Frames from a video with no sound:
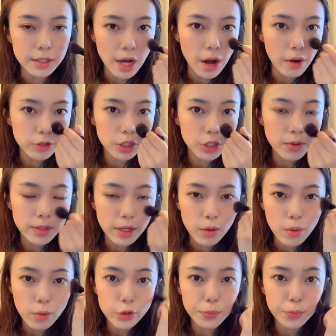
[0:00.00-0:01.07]
然后之后人
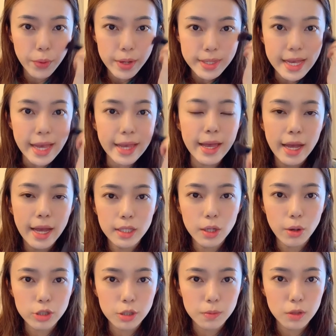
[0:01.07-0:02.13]
工就不会再
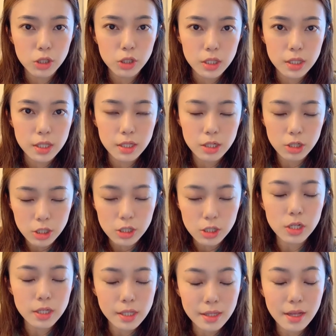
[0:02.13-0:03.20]
有什么实实
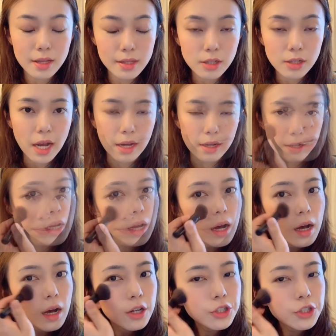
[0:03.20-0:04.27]
质性的增长了。
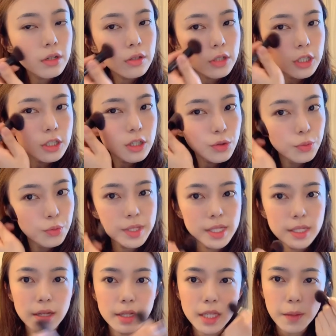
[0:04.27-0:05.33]
呃，升职的途
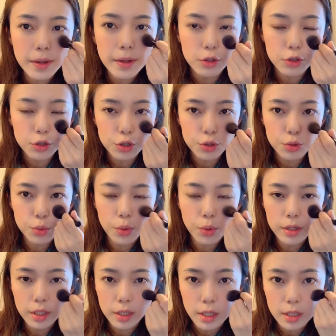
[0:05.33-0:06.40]
径呢，要么你是
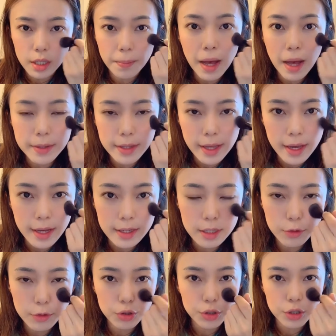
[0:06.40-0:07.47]
做你的 Department Head，
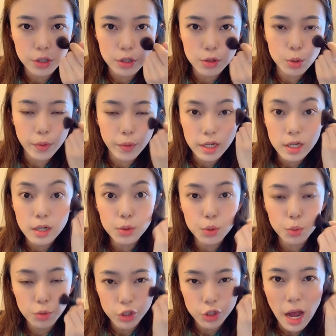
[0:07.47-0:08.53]
就是作为科
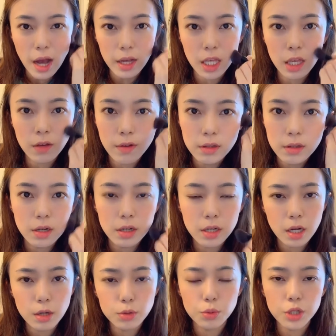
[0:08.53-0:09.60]
组长，英文的
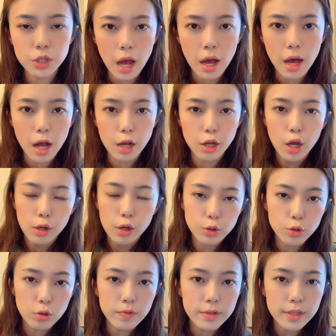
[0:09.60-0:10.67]
科组长啊，
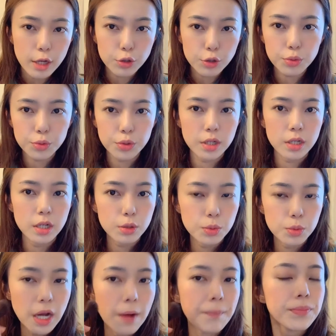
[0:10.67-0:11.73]
中文啊数学的科
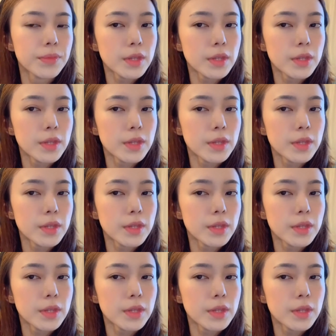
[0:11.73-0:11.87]
组长。